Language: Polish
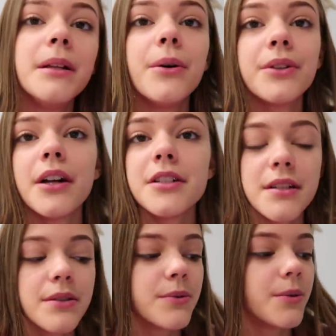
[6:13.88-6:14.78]
minęło trochę
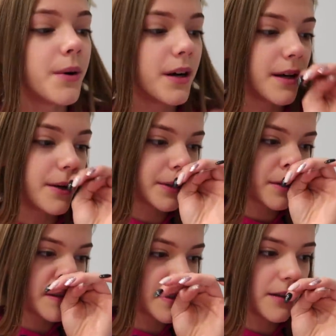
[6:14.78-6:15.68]
czasu e,
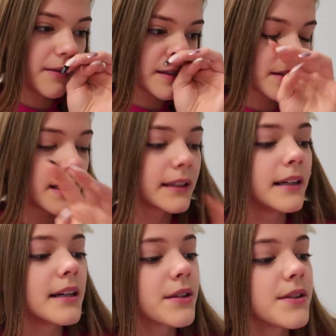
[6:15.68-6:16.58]
odkąd się do Was
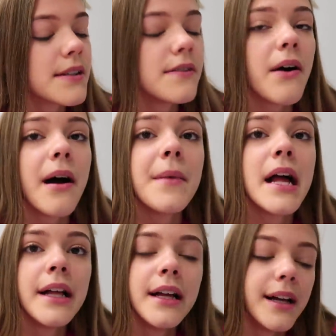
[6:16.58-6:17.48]
ostatni raz odzywałam,
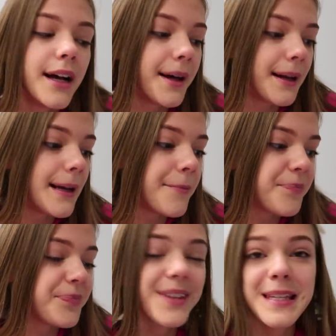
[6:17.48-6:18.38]
ale
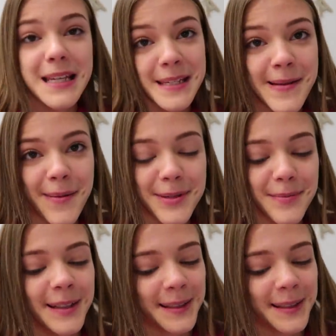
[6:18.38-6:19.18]
zasnęłam sobie